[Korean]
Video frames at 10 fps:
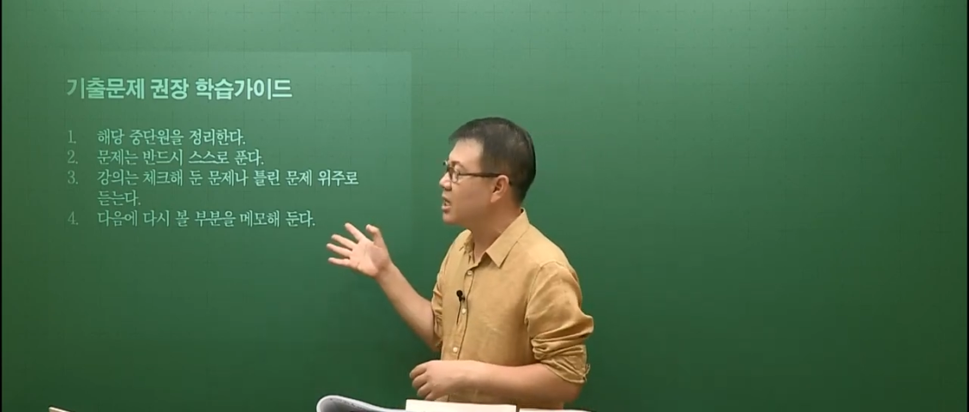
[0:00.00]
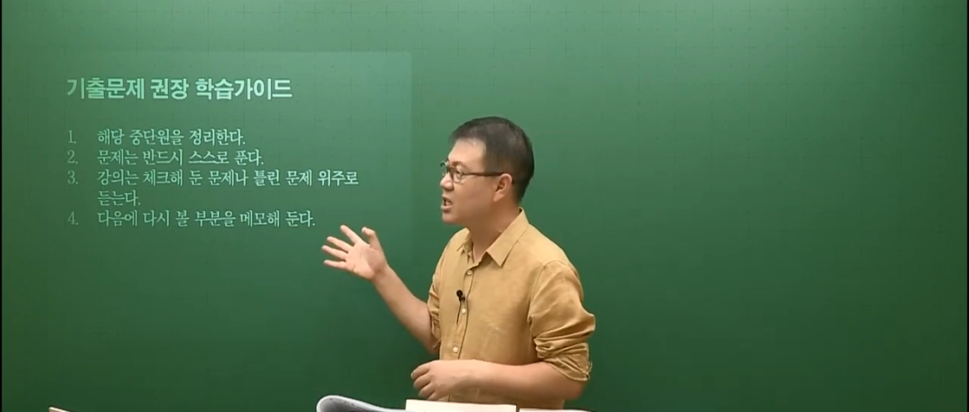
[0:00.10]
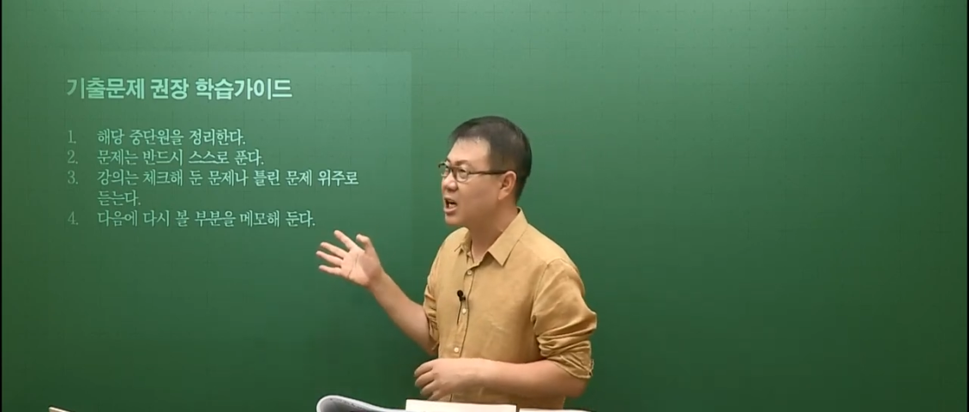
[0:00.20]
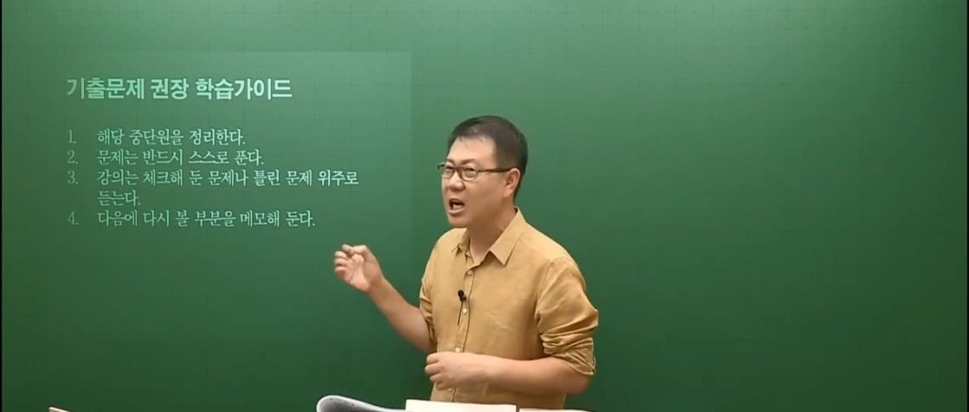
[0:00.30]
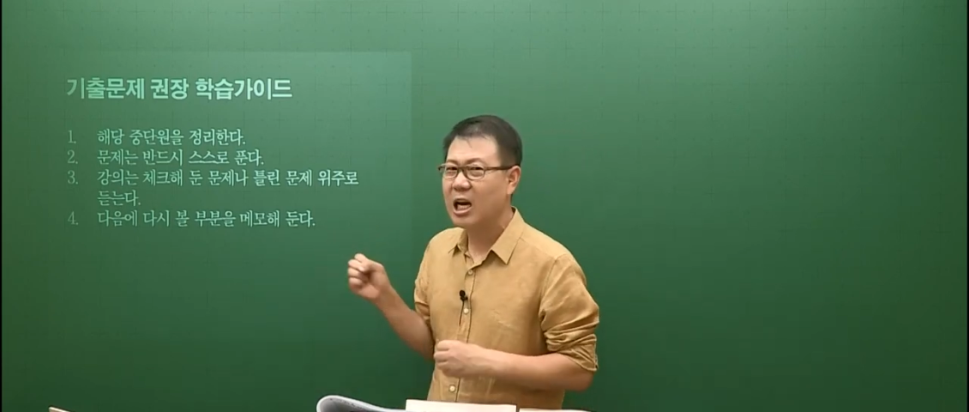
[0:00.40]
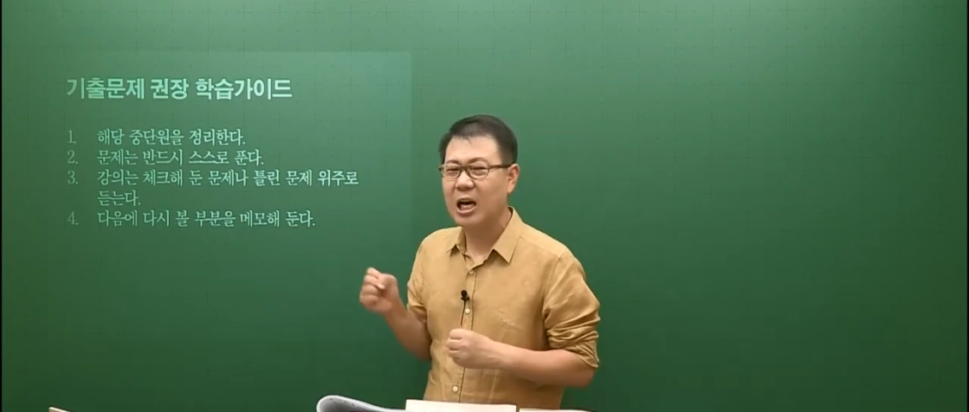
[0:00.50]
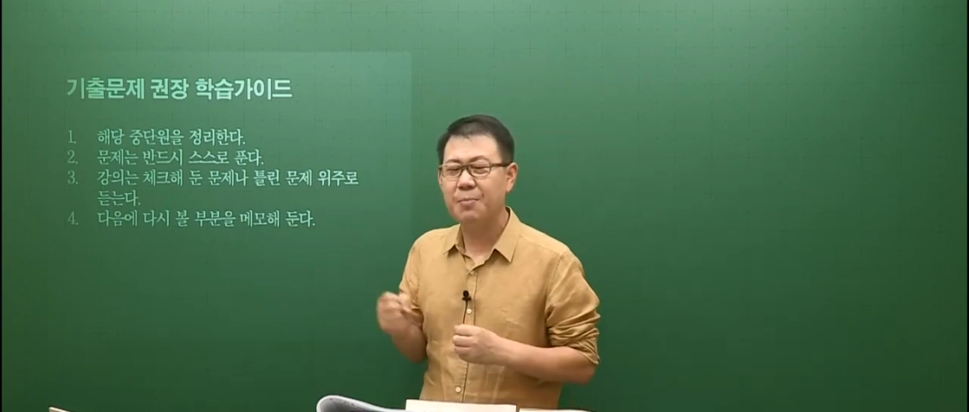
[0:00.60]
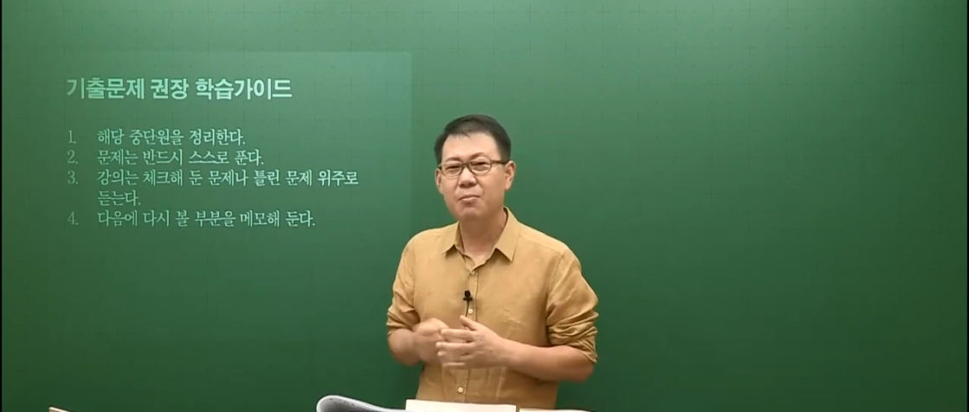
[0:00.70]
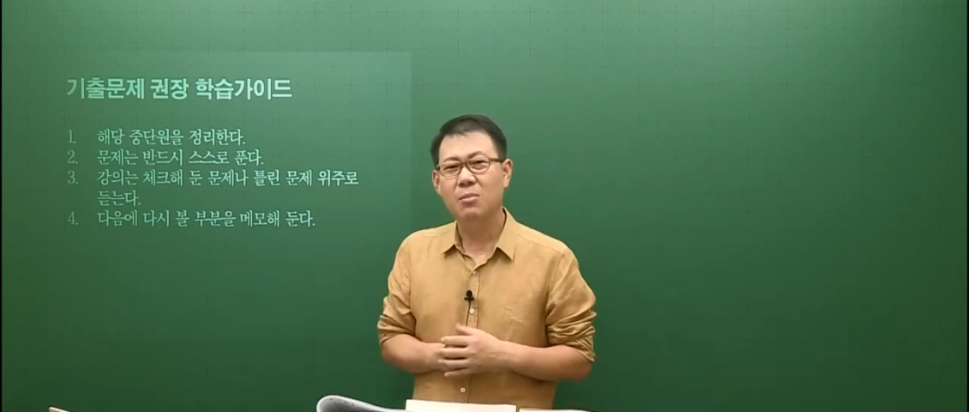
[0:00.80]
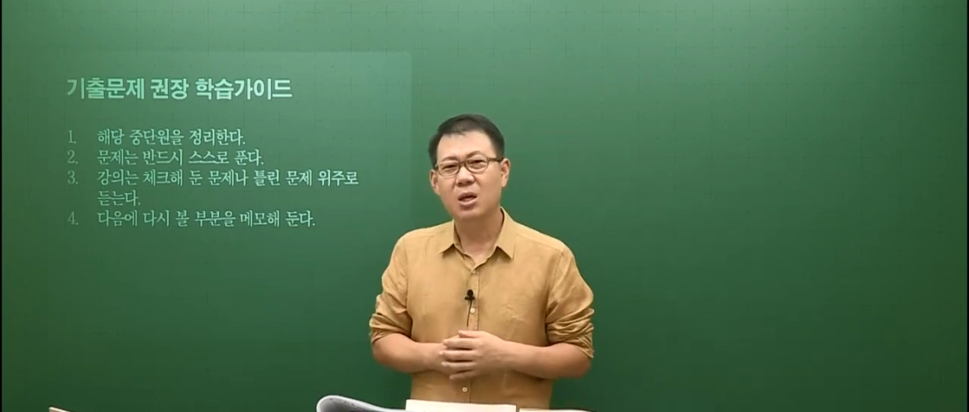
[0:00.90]
게
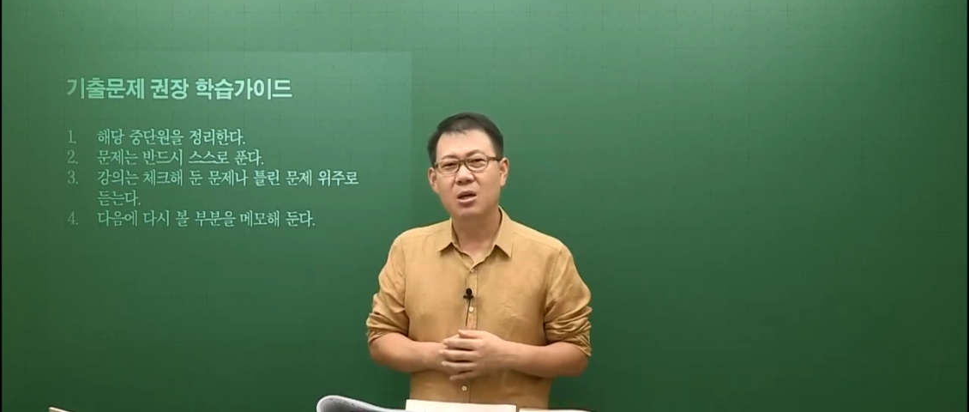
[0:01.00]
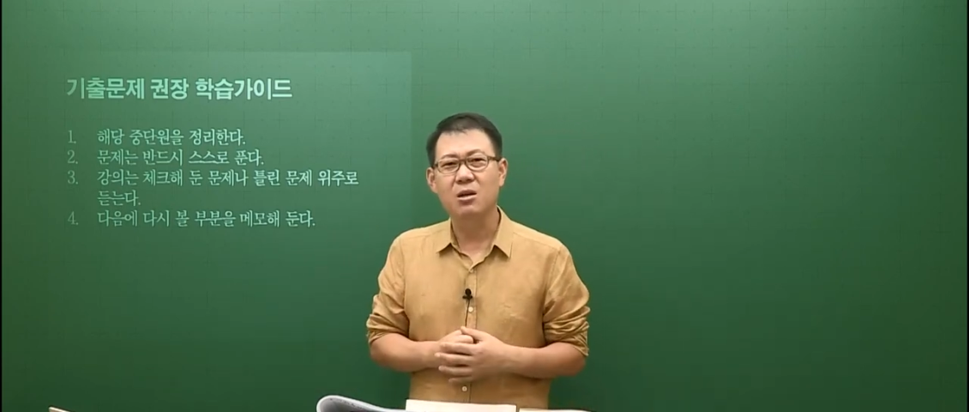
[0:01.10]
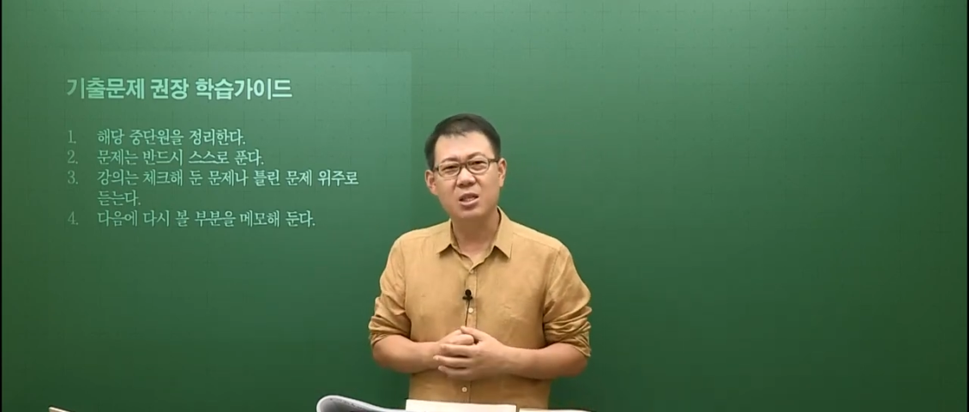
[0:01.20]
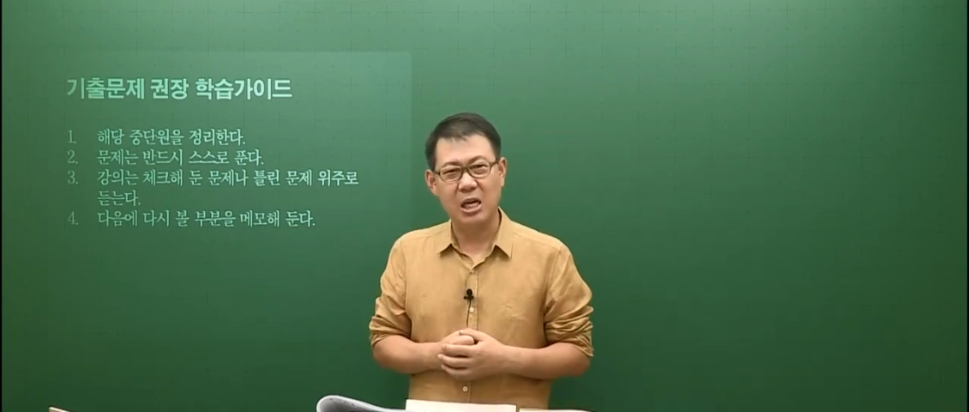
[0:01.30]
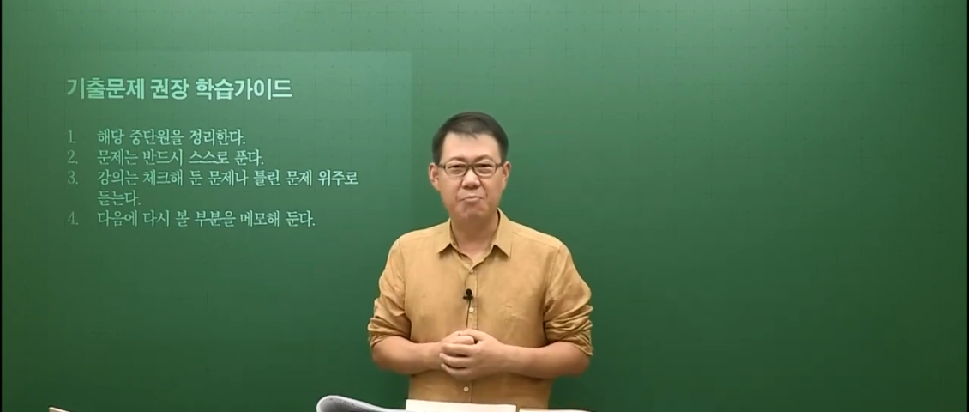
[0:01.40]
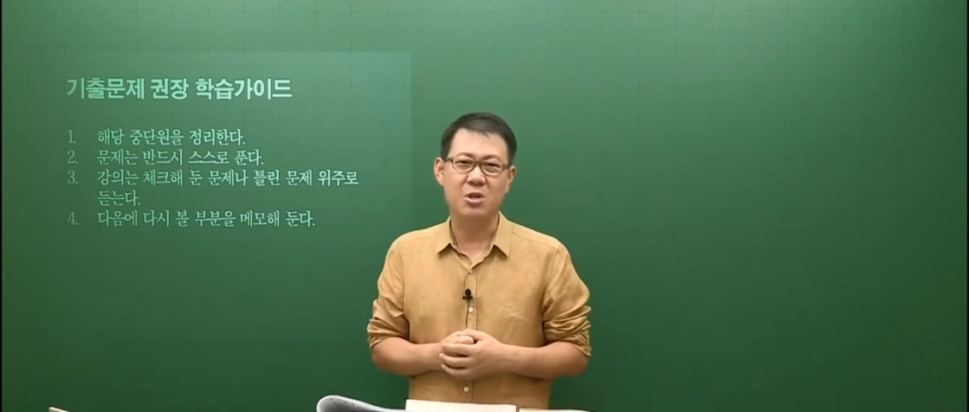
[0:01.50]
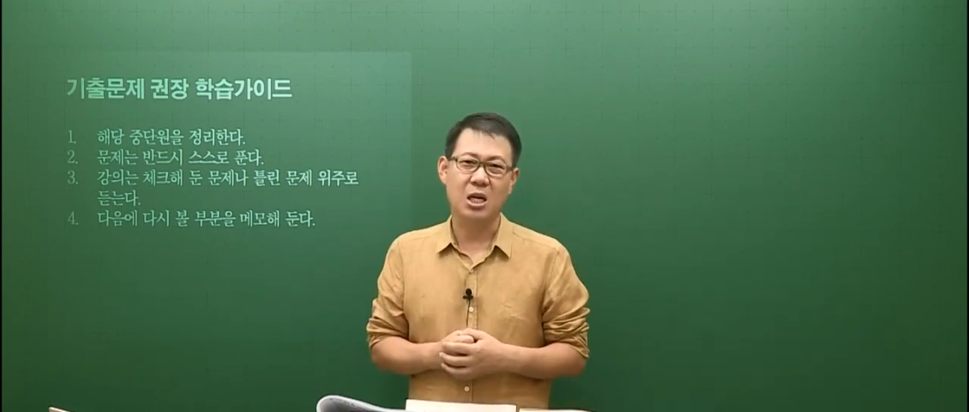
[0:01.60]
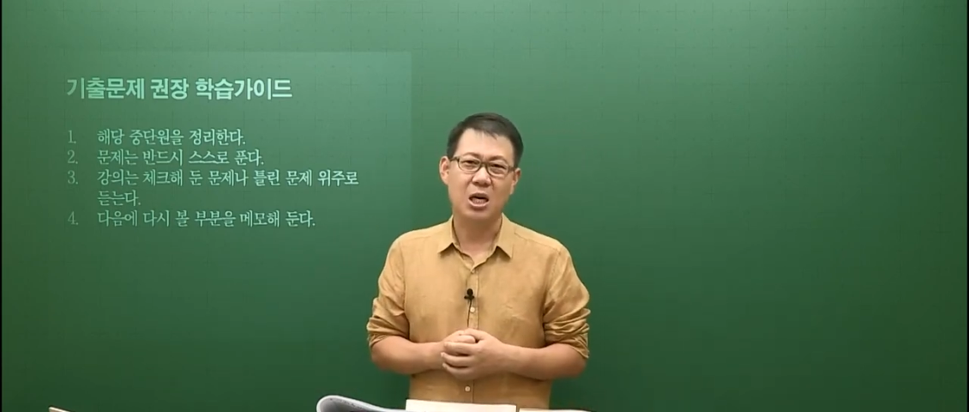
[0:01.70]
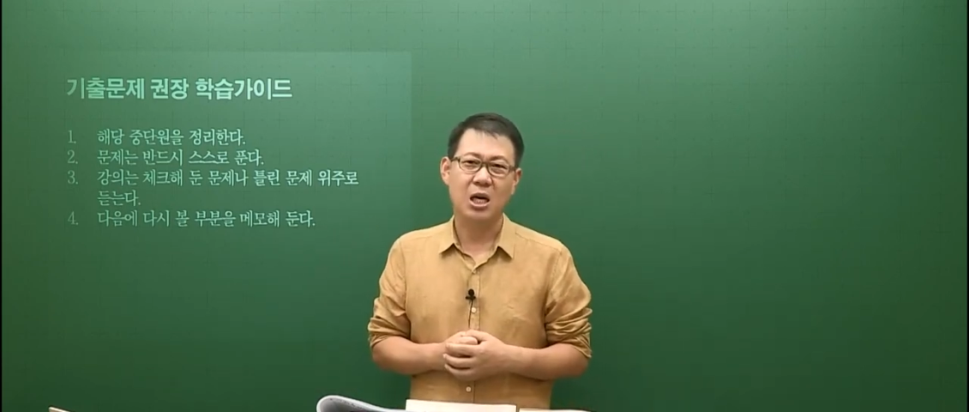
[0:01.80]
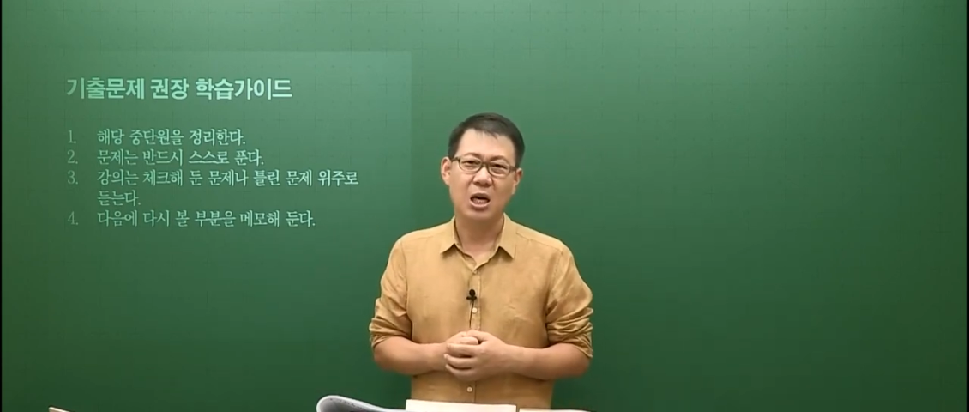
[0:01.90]
참 거시기 합니다.